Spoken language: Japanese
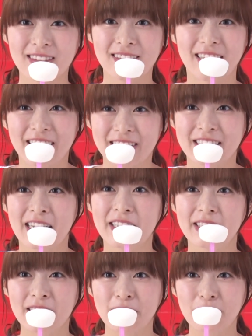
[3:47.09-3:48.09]
なんか
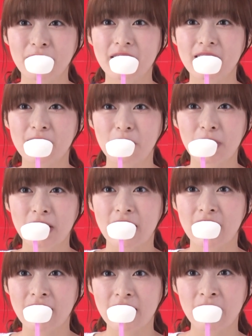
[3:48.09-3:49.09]
久しぶりに冷た
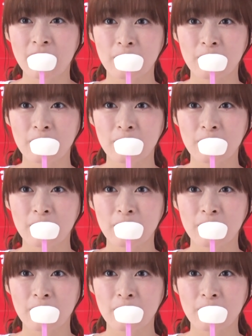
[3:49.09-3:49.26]
いあ